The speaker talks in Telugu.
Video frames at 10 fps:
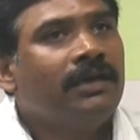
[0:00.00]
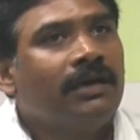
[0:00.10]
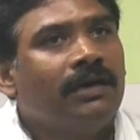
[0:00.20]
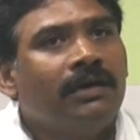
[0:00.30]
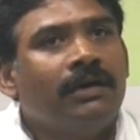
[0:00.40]

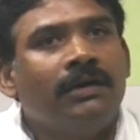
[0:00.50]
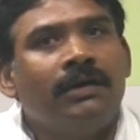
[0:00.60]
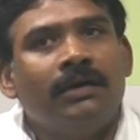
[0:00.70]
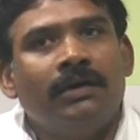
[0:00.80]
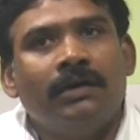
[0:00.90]
ఇక్కడ
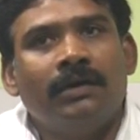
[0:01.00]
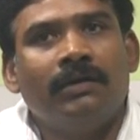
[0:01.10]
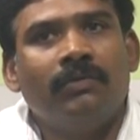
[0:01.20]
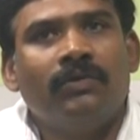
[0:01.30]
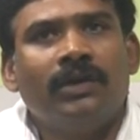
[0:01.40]

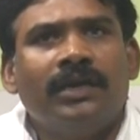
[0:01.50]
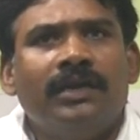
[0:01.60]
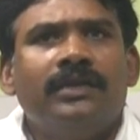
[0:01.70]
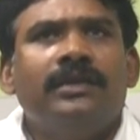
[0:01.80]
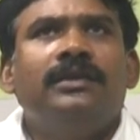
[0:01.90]

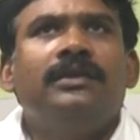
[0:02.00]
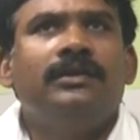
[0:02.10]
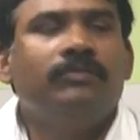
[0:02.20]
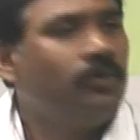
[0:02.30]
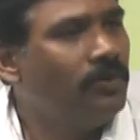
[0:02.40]
ఉండటానికి
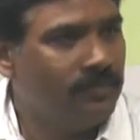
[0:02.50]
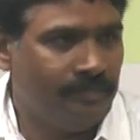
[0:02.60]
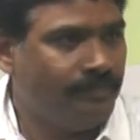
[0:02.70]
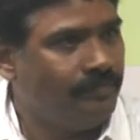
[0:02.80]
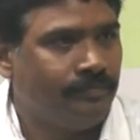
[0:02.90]
మూడు
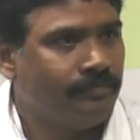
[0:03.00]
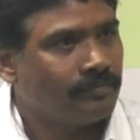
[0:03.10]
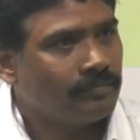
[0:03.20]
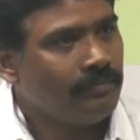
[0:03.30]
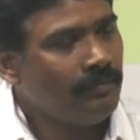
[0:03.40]

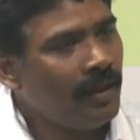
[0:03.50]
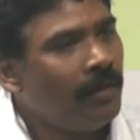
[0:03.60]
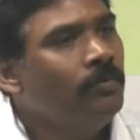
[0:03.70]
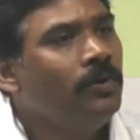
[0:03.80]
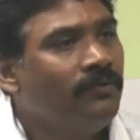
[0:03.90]

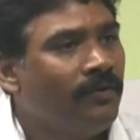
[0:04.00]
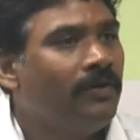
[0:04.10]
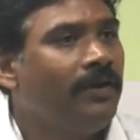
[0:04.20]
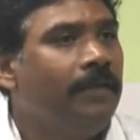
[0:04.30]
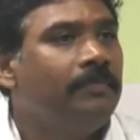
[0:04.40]
మూడు
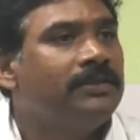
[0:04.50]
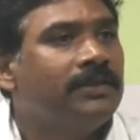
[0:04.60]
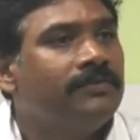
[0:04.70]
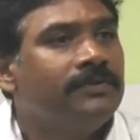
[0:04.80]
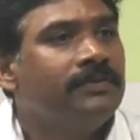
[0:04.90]
ఫ్లోర్లు
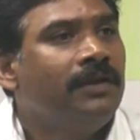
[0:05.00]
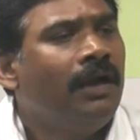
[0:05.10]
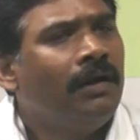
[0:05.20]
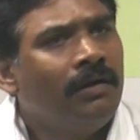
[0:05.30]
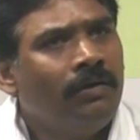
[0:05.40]
వేయించాము
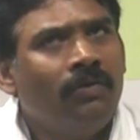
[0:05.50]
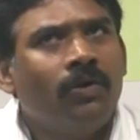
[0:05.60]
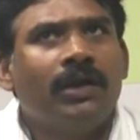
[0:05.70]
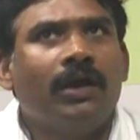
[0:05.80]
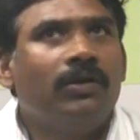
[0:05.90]

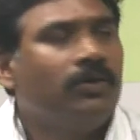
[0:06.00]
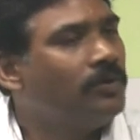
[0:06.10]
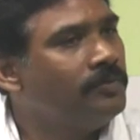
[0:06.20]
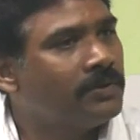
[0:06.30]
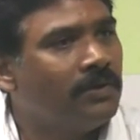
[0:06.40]
ఒక నాలుగు
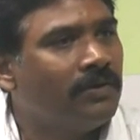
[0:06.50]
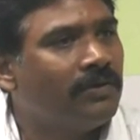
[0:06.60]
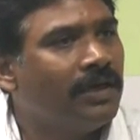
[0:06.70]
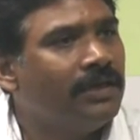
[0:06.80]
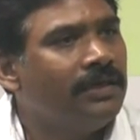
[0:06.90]
రూమ్స్ కూడా
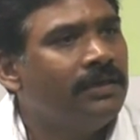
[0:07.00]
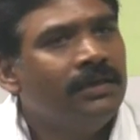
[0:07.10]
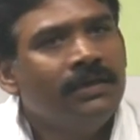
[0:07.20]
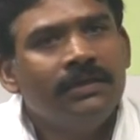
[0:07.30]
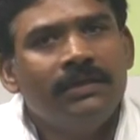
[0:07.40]
ఉన్నాయి
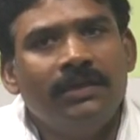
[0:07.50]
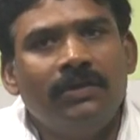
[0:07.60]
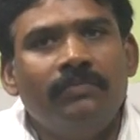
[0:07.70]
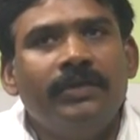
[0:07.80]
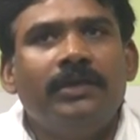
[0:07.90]

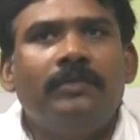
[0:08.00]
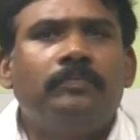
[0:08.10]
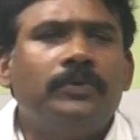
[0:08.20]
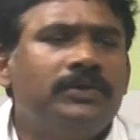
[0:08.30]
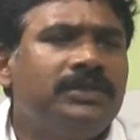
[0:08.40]
దీనిలో మీరు
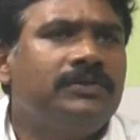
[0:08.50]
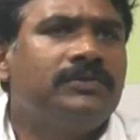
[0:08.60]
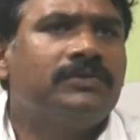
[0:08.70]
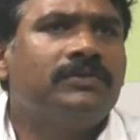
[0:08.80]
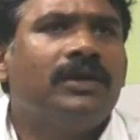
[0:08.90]
ఎప్పుడు వచ్చి
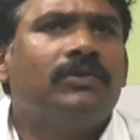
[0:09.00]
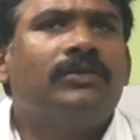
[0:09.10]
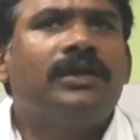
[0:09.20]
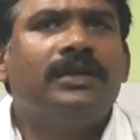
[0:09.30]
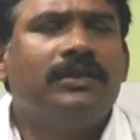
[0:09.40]
చూసుకున్నా
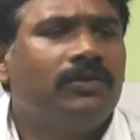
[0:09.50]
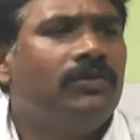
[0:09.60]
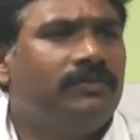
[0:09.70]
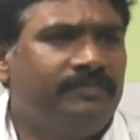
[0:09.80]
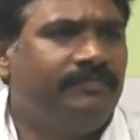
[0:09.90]
కూడా ఎంతో
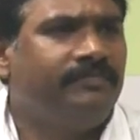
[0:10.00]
